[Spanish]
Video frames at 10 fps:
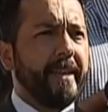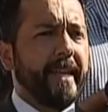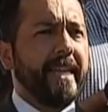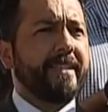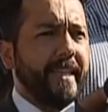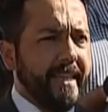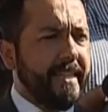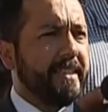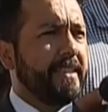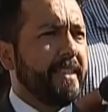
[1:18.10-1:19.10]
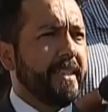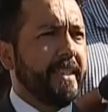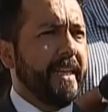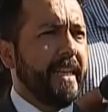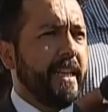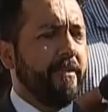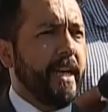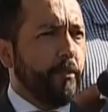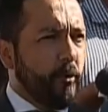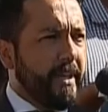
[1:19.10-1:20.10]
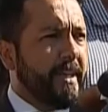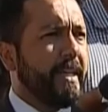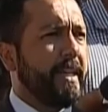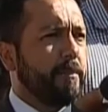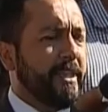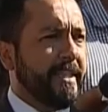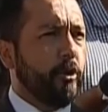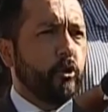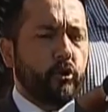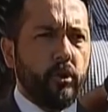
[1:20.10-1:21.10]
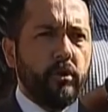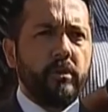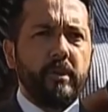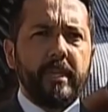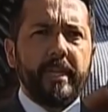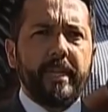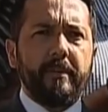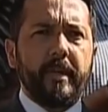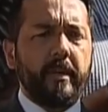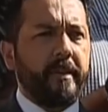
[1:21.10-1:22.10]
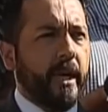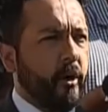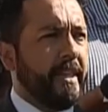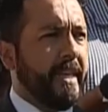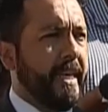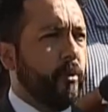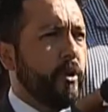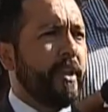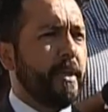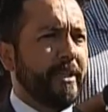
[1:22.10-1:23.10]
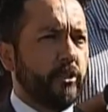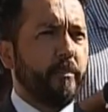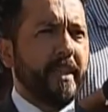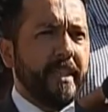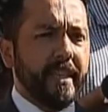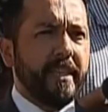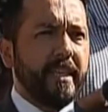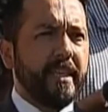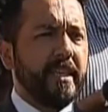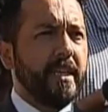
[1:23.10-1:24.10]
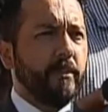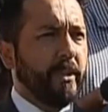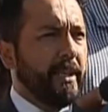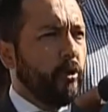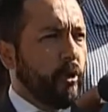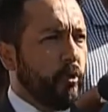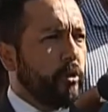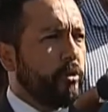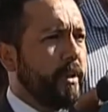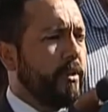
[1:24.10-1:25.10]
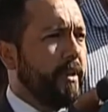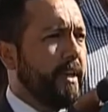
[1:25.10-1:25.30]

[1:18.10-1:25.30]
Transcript: Él al salir eh, en la vía pública, la policía lo controló eh, dado que tenía una orden de aprehensión pendiente por el delito de hurto, él hoy